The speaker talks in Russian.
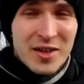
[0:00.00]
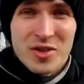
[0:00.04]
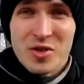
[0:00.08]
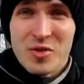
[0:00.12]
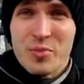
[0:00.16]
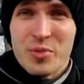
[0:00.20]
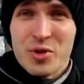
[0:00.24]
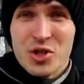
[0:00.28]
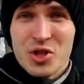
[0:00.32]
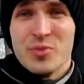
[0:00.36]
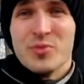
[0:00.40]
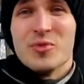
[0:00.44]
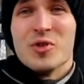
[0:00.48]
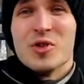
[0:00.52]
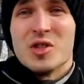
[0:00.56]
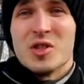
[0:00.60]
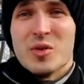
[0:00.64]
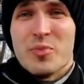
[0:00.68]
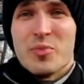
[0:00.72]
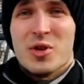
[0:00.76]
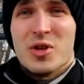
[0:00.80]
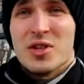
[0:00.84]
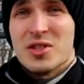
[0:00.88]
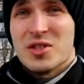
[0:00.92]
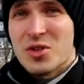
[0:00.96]
О том, почему
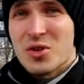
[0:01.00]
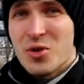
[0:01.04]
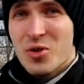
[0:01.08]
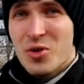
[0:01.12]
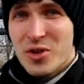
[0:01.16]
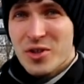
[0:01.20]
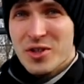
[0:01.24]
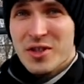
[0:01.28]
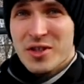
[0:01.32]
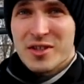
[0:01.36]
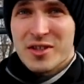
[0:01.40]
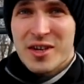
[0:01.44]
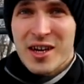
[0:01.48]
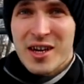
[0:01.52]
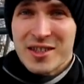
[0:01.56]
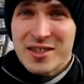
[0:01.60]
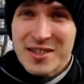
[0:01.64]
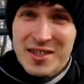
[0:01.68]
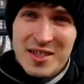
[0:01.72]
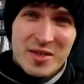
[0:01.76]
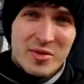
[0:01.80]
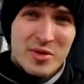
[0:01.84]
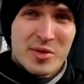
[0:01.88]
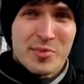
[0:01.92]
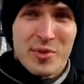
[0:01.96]
это происходит, как
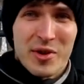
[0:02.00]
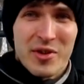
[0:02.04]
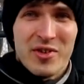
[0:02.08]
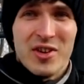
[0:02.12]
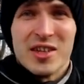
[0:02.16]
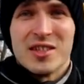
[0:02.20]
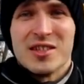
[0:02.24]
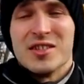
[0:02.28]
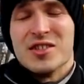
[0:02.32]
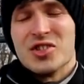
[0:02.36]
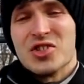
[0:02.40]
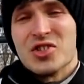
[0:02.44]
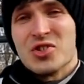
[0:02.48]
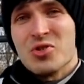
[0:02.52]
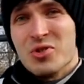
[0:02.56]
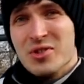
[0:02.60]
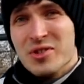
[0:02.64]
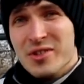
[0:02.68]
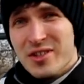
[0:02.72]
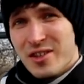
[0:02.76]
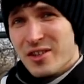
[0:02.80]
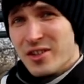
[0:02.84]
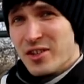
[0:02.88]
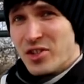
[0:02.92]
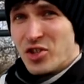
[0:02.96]
с этим справляться и что
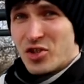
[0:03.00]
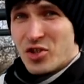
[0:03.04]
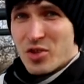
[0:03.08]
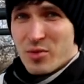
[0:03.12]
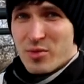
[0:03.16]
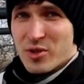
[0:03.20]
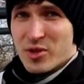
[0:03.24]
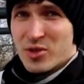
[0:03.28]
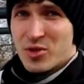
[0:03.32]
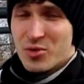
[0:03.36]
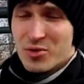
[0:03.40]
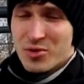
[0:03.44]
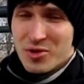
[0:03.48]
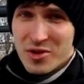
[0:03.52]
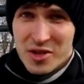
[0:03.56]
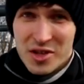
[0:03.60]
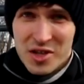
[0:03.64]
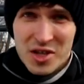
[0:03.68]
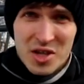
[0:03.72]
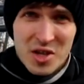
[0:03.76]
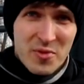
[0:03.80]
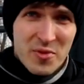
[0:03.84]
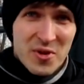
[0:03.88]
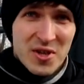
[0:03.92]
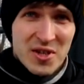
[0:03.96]
делать, чтобы
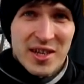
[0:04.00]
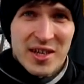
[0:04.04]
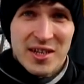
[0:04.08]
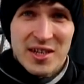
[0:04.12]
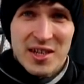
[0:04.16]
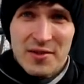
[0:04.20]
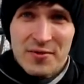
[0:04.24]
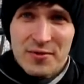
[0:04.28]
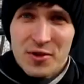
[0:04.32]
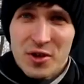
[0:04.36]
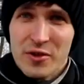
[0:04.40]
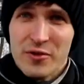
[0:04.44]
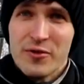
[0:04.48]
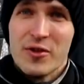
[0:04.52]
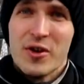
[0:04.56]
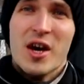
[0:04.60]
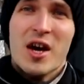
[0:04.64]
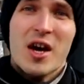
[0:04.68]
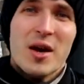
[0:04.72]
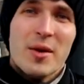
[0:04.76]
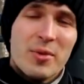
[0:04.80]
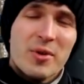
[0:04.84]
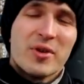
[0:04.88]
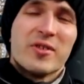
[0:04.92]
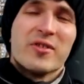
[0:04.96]
судороги не происходили вновь,
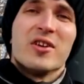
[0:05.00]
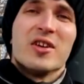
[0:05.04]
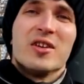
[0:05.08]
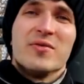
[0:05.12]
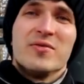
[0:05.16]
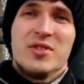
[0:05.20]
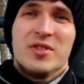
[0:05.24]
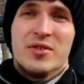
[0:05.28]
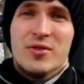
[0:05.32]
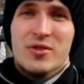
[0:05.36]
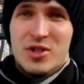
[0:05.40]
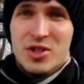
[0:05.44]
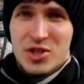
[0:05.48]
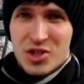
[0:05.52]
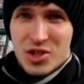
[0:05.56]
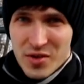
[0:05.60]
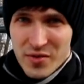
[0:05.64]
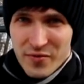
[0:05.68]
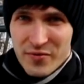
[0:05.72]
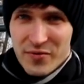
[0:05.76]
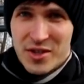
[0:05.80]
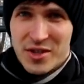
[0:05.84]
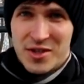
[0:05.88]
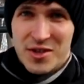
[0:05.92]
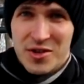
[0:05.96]
поговорим в
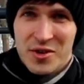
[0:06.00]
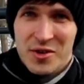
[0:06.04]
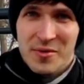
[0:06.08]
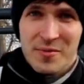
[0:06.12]
сегодняшнем видео.